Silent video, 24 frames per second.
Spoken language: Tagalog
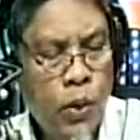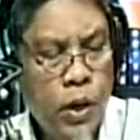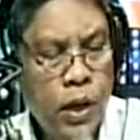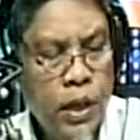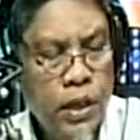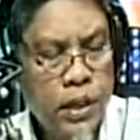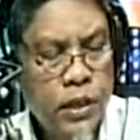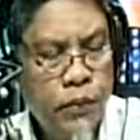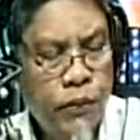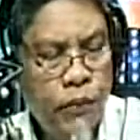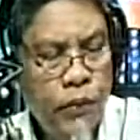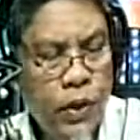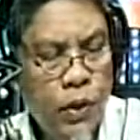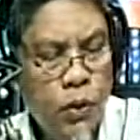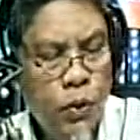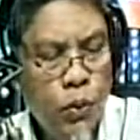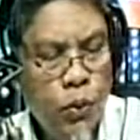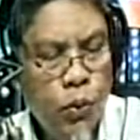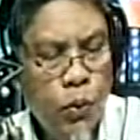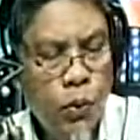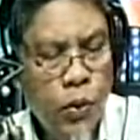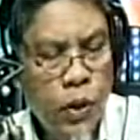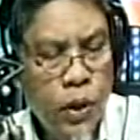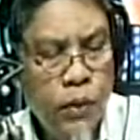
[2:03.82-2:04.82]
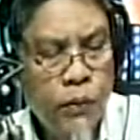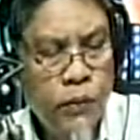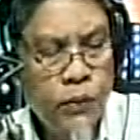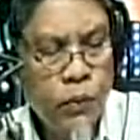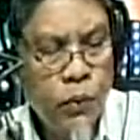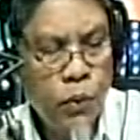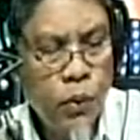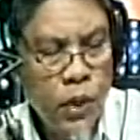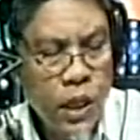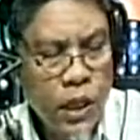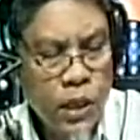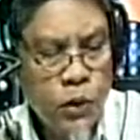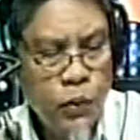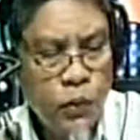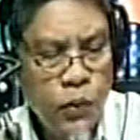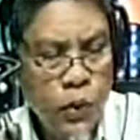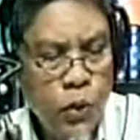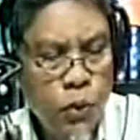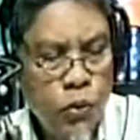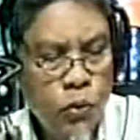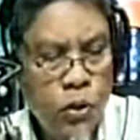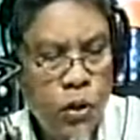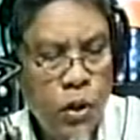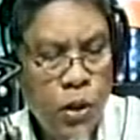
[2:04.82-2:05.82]
yasfiku ويسفك ويسفك
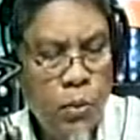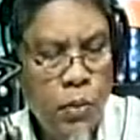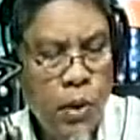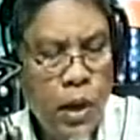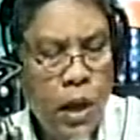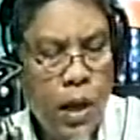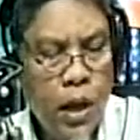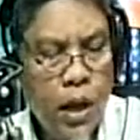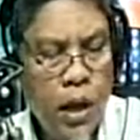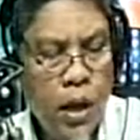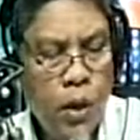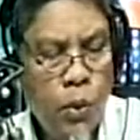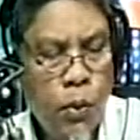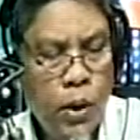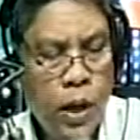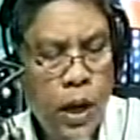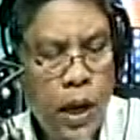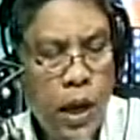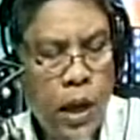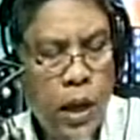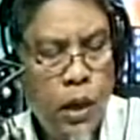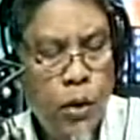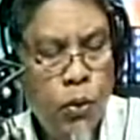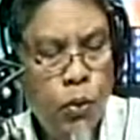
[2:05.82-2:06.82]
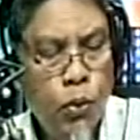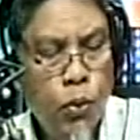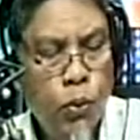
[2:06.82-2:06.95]
الدماء ونحن